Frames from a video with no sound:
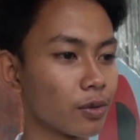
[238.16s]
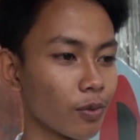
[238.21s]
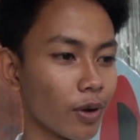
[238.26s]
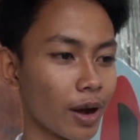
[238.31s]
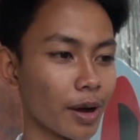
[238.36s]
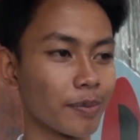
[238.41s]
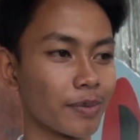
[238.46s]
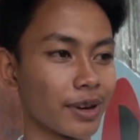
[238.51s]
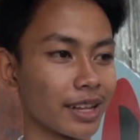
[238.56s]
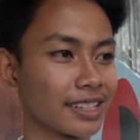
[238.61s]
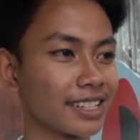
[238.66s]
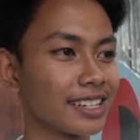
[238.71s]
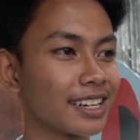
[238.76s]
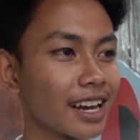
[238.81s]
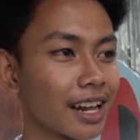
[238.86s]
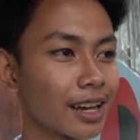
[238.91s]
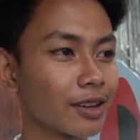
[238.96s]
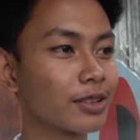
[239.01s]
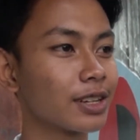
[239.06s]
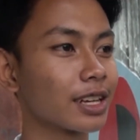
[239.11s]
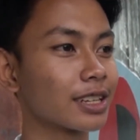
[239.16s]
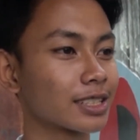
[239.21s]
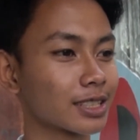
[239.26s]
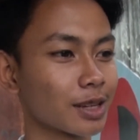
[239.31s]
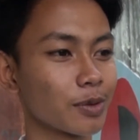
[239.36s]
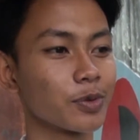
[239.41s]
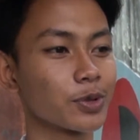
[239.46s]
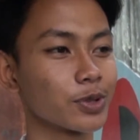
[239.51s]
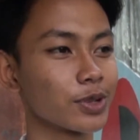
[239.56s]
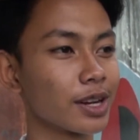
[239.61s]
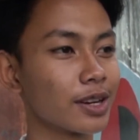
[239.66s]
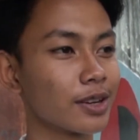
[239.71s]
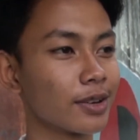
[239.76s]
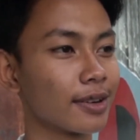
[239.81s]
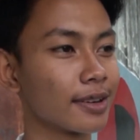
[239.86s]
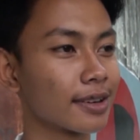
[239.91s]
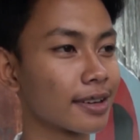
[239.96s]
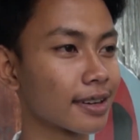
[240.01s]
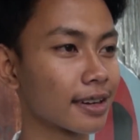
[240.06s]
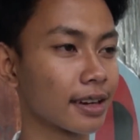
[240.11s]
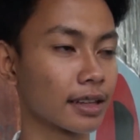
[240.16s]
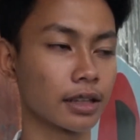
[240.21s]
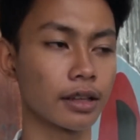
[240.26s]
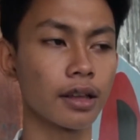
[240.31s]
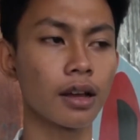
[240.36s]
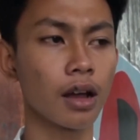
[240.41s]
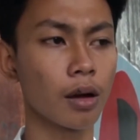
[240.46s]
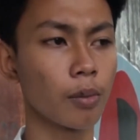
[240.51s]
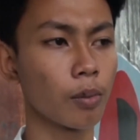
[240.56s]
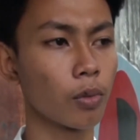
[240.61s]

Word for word: wah berarti nilaiku di atas kamu juga dong katanya